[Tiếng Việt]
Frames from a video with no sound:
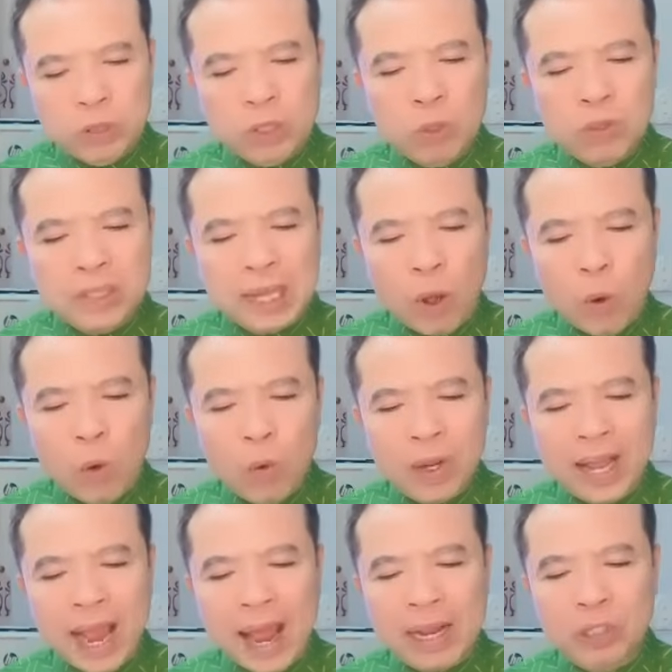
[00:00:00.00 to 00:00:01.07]
câu số
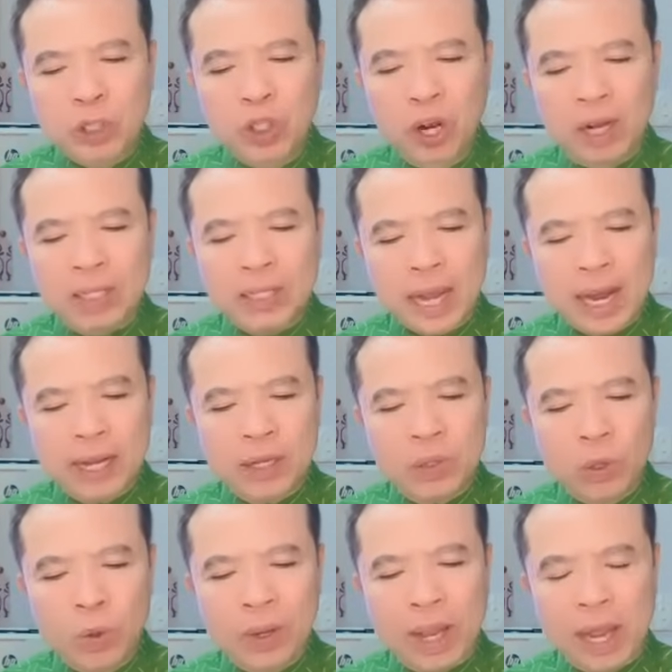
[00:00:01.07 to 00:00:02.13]
6 càng trưởng
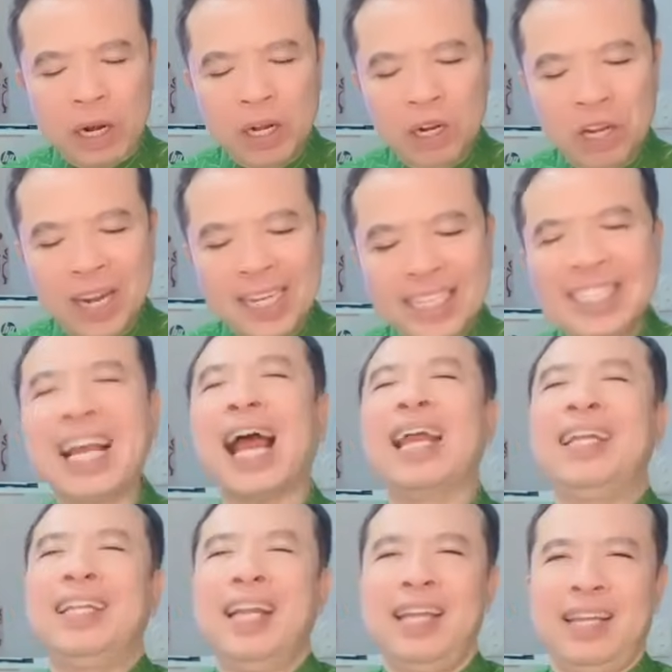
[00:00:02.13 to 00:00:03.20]
thành tôi càng lười
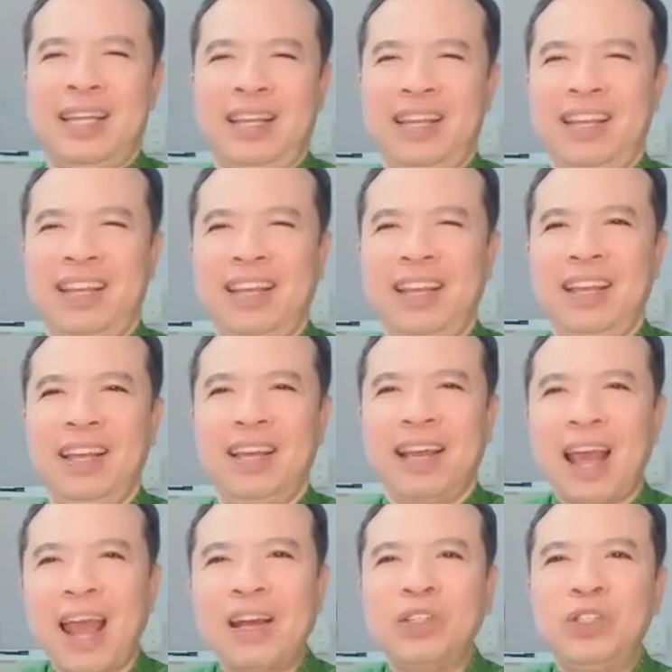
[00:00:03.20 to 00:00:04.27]
giải thích
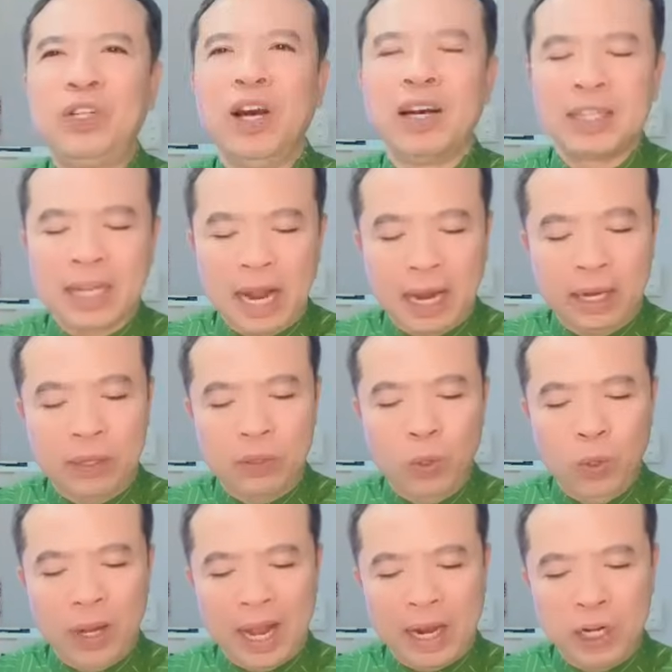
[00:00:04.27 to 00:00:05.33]
Càng trưởng thành
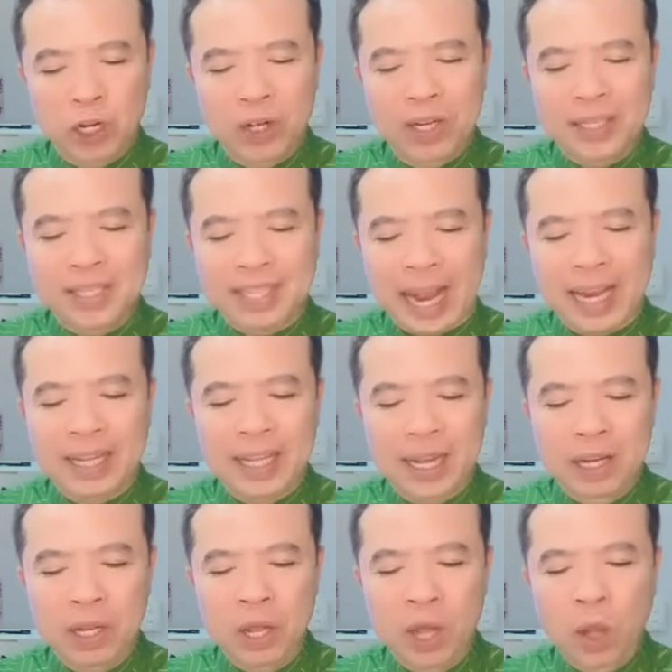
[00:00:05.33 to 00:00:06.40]
tôi càng lười giải
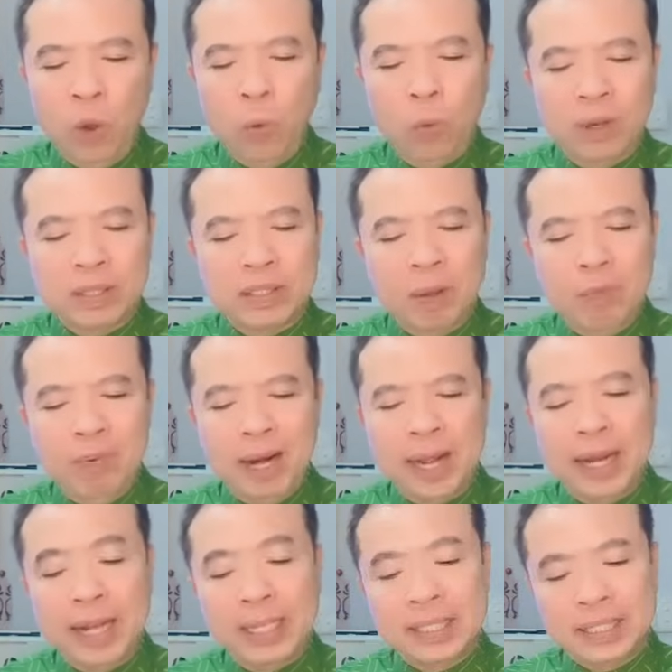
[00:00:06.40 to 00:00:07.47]
thích. Cuộc sống
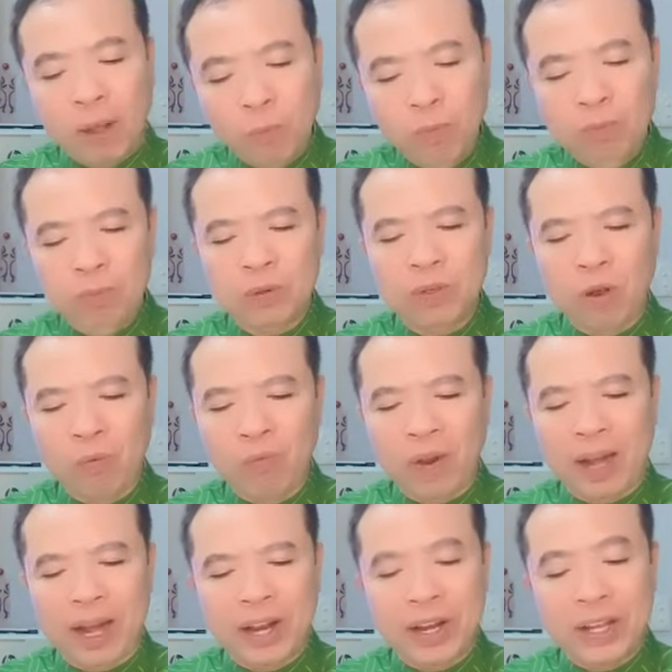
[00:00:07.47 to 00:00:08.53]
là để sống,
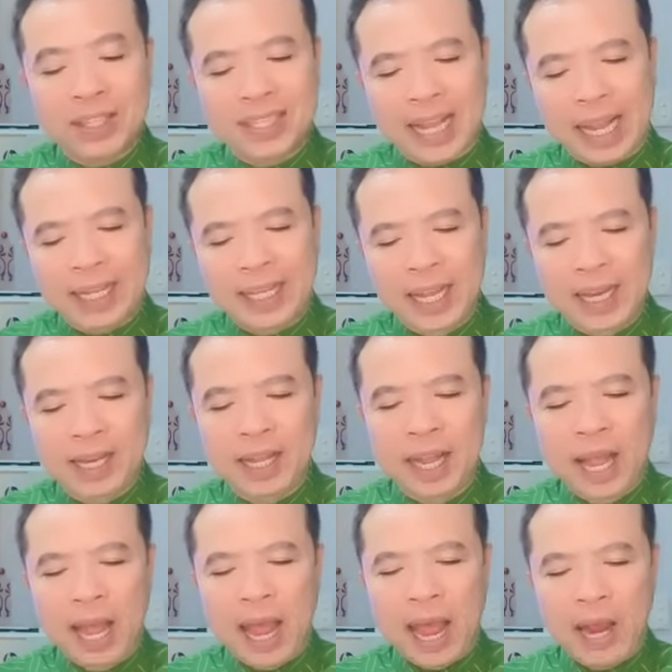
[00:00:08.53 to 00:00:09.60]
không phải là để giải
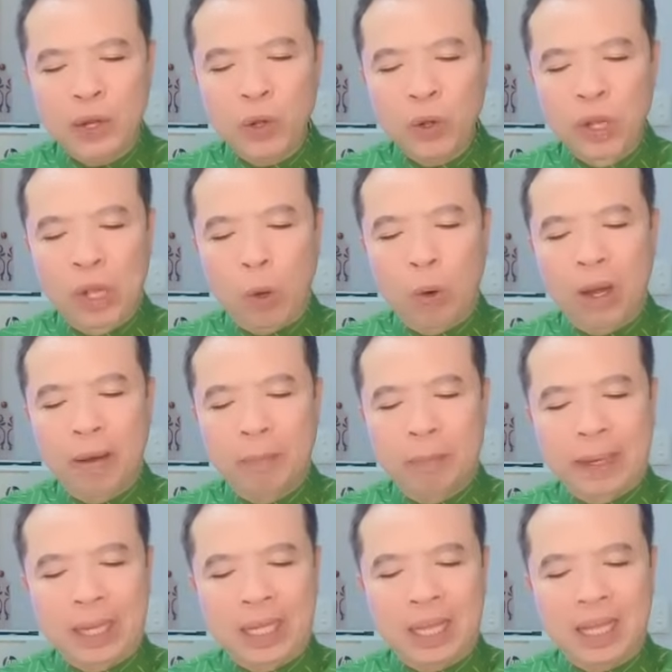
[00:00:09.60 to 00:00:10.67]
thích. Ai đó hiểu
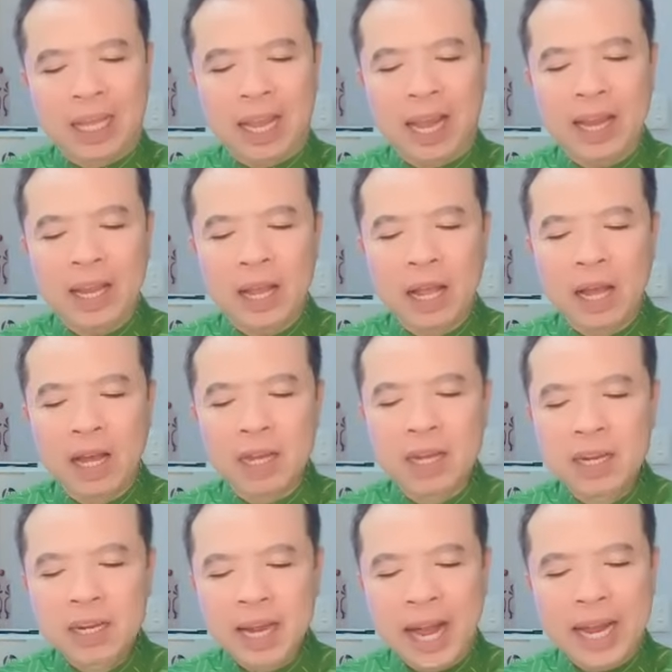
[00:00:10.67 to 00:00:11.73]
lầm mình thì cái
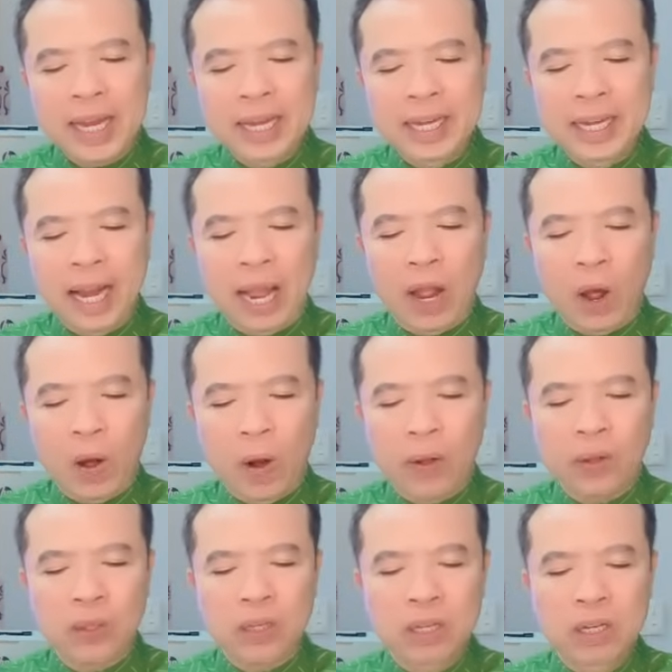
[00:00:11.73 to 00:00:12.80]
cứ hãy để
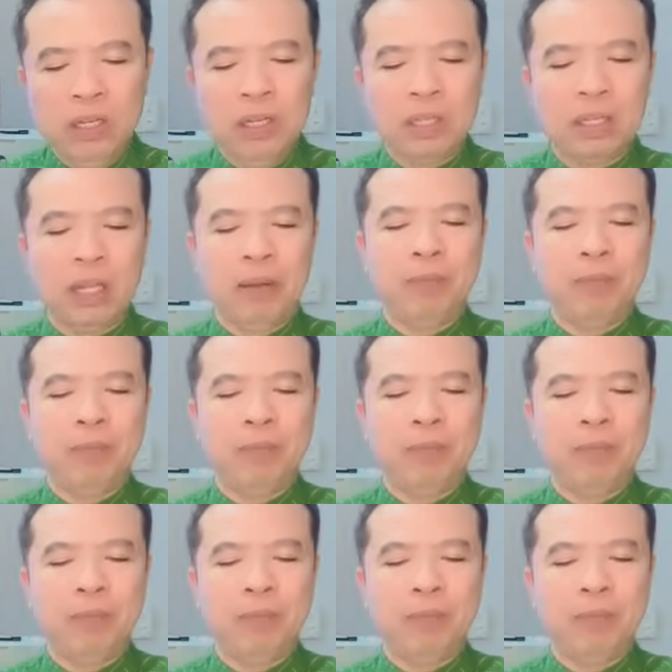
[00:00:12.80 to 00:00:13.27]
họ tự